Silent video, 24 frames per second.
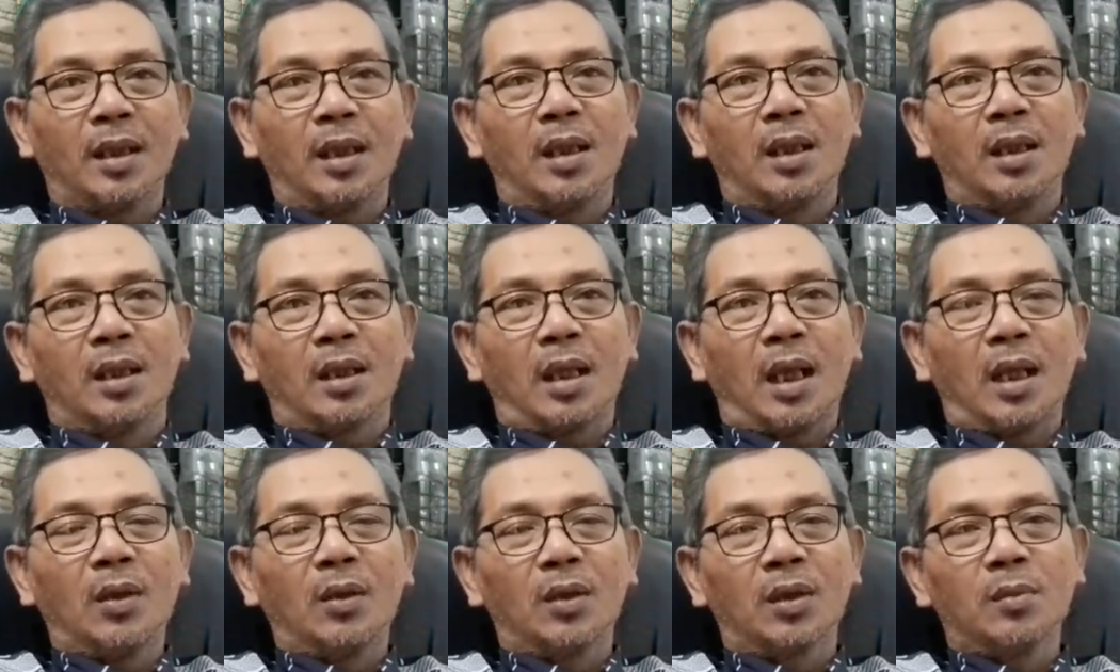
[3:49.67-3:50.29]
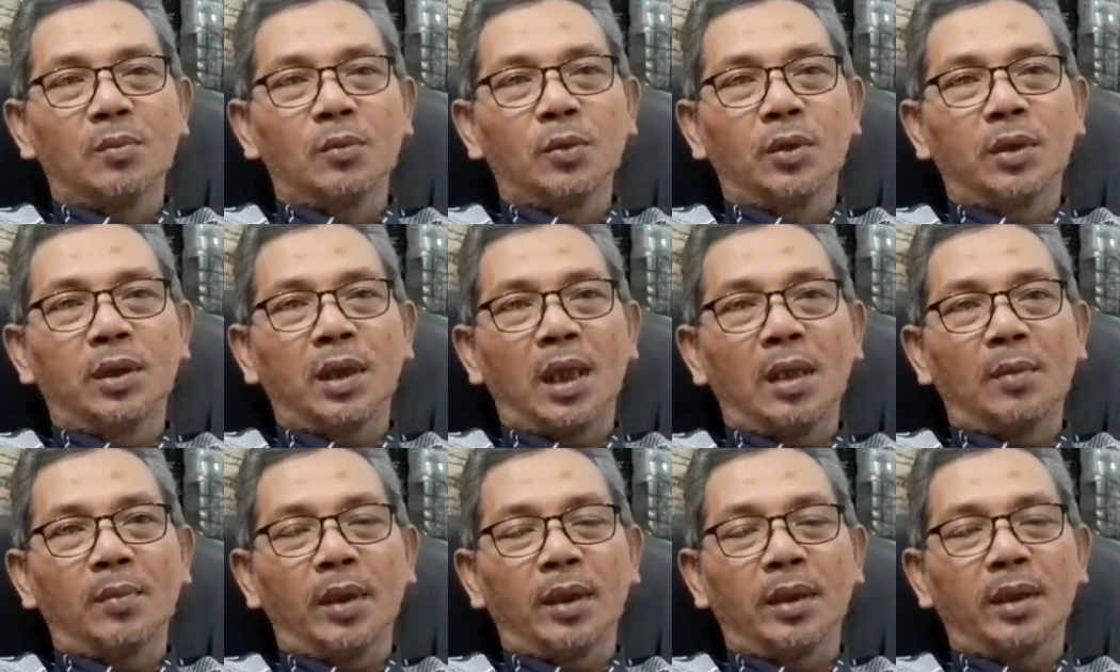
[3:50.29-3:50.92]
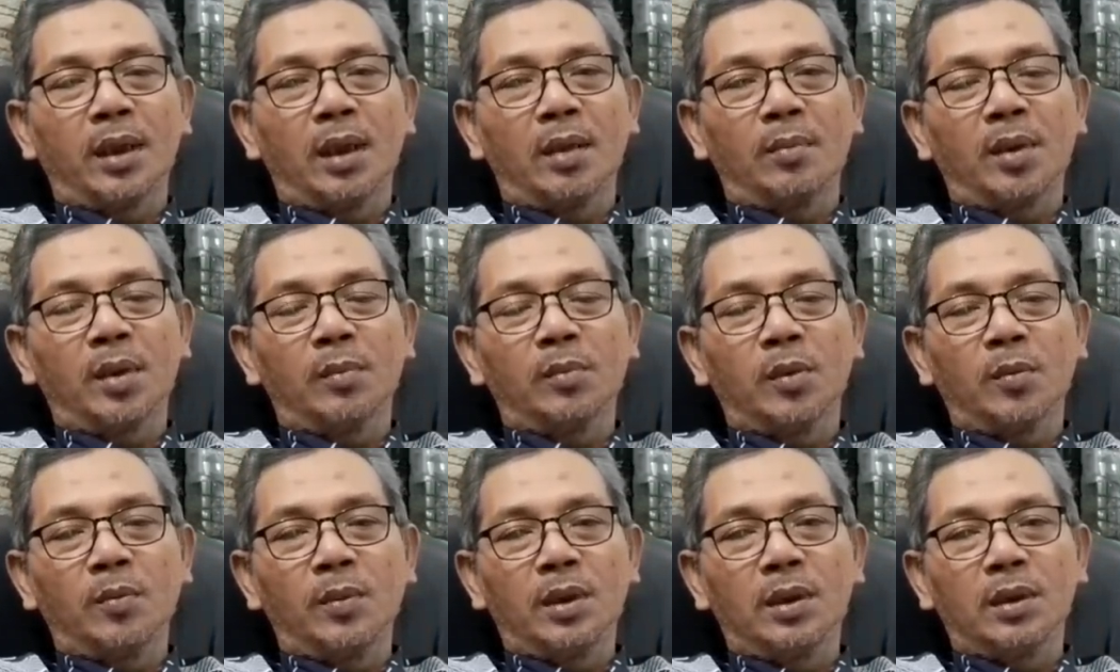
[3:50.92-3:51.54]
nah, kalau kemudian
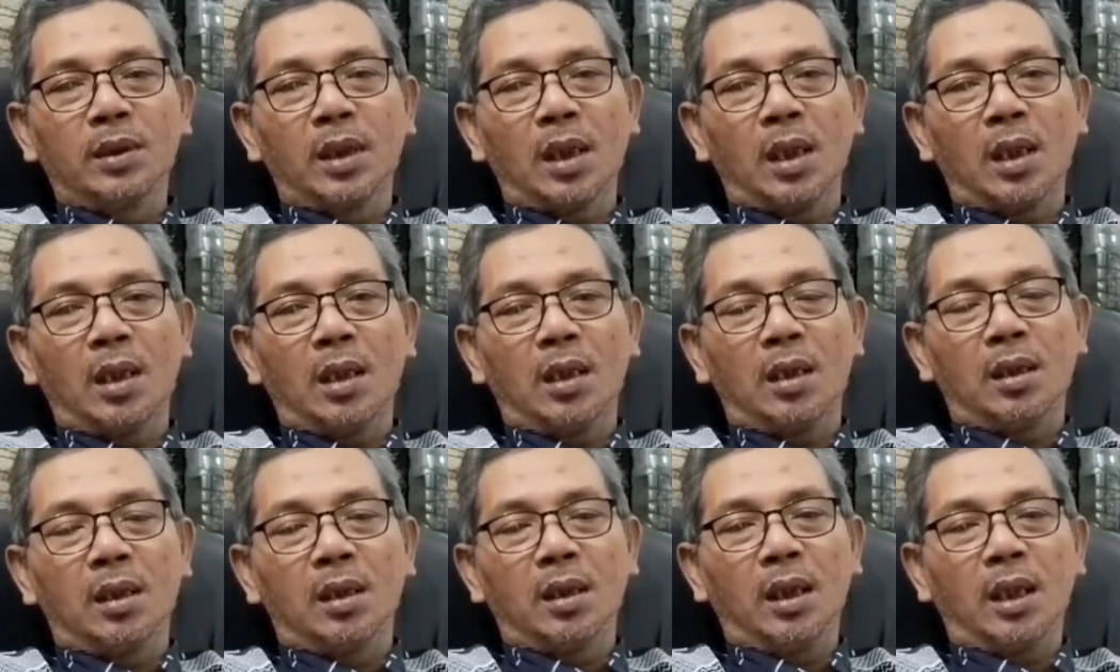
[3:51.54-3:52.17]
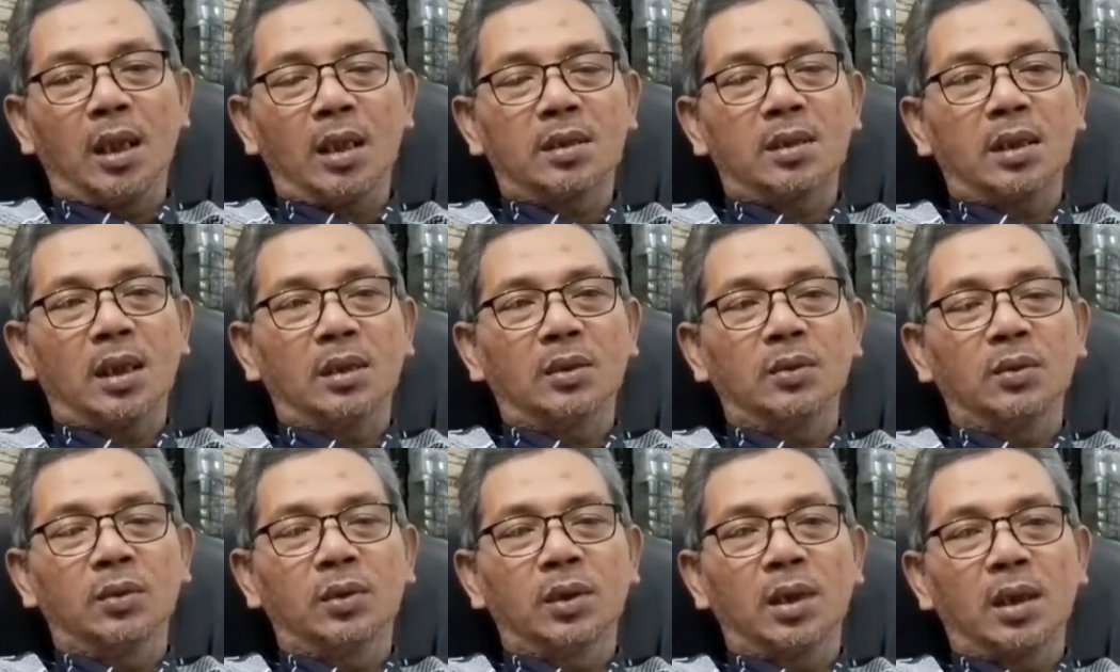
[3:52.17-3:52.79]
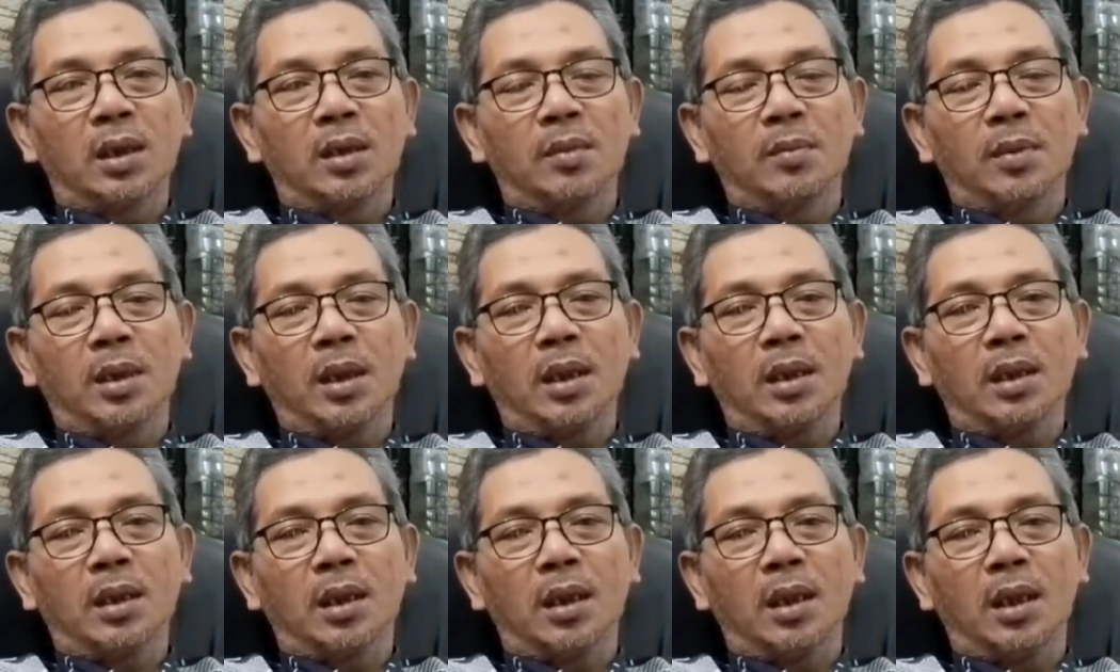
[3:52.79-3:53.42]
PDIP meminta R1 dari
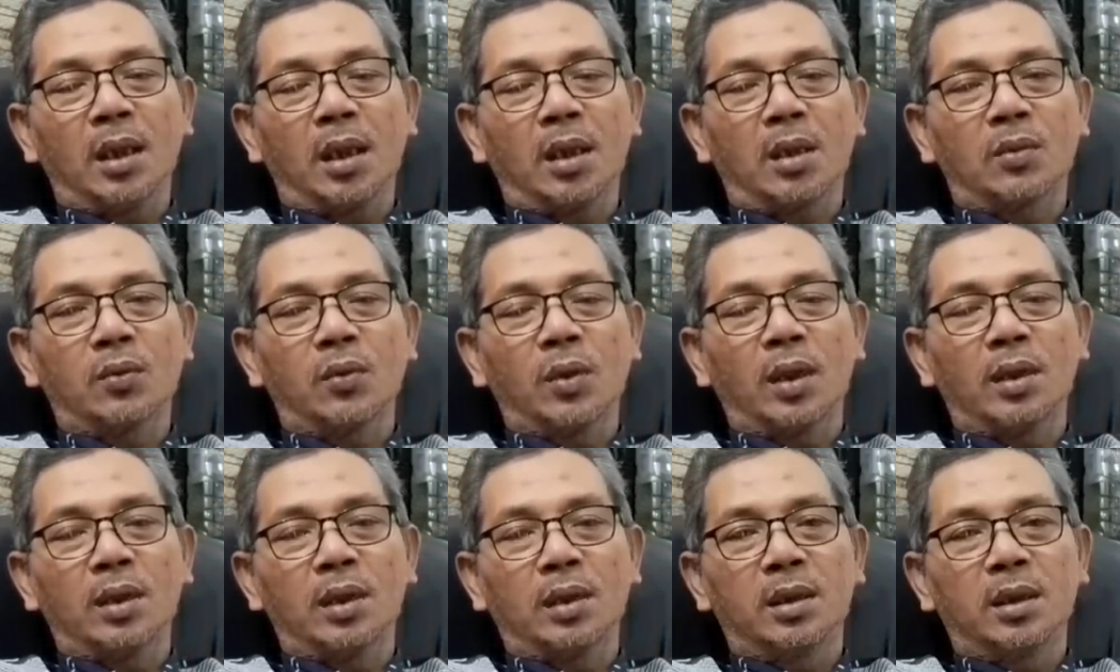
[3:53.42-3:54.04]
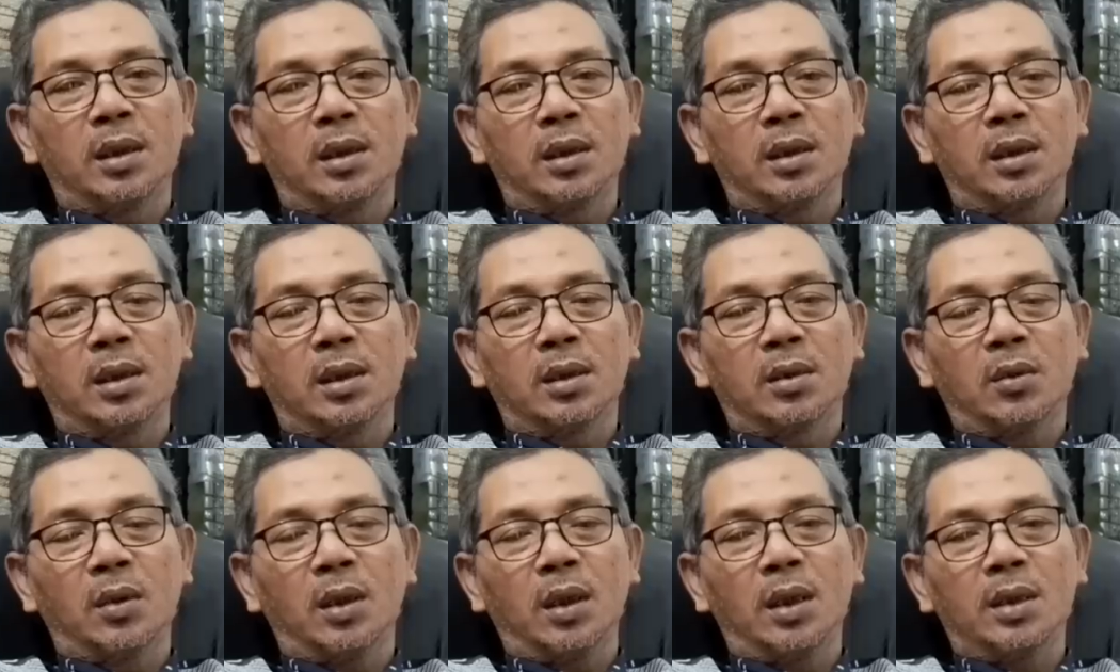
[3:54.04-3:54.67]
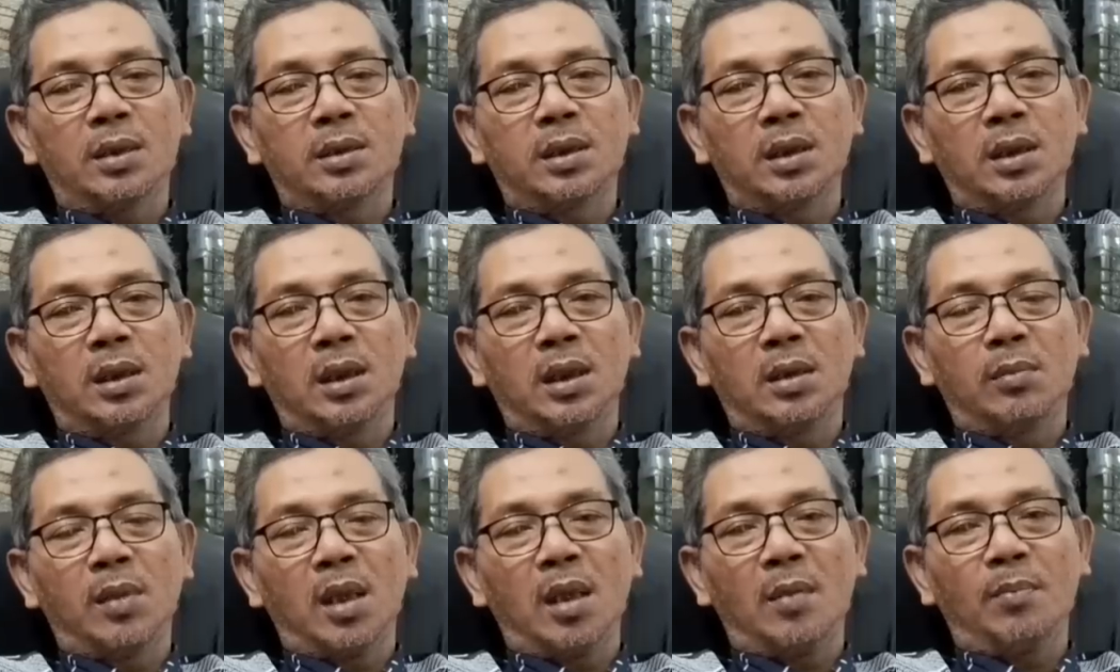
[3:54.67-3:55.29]
mereka, R2-nya dari koalisi
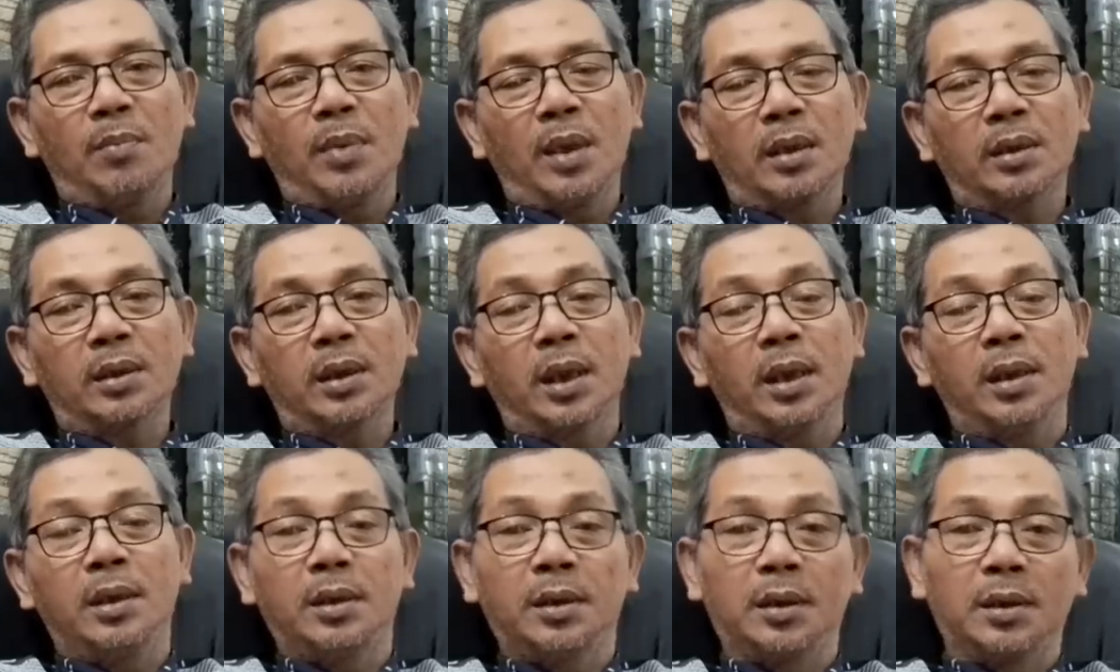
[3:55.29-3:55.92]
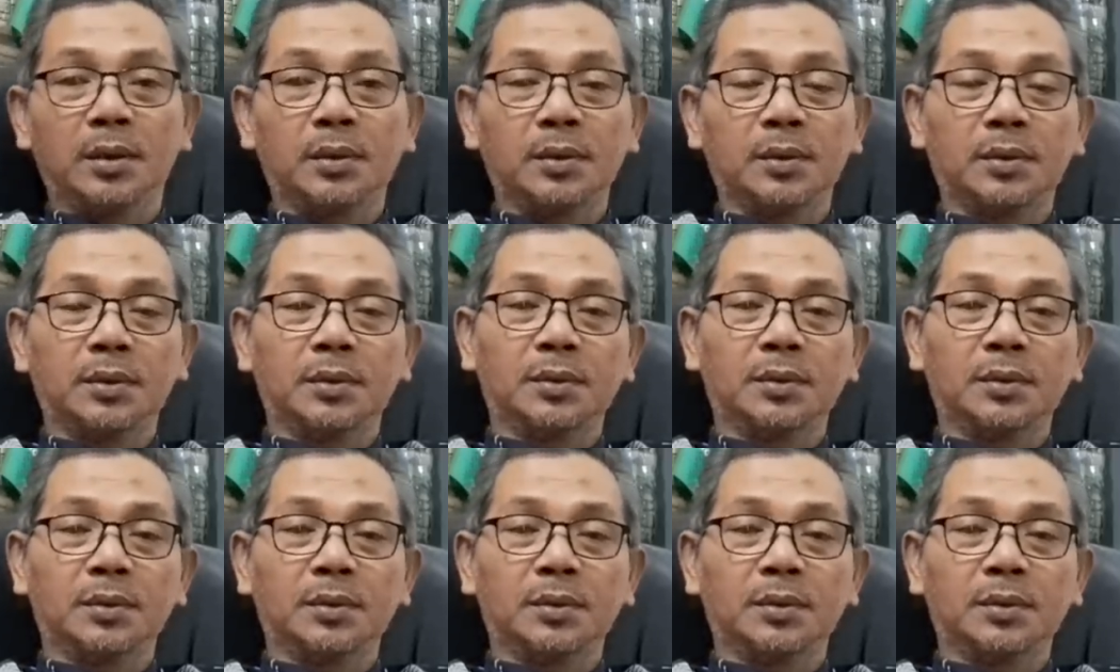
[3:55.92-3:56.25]
lima partai ini.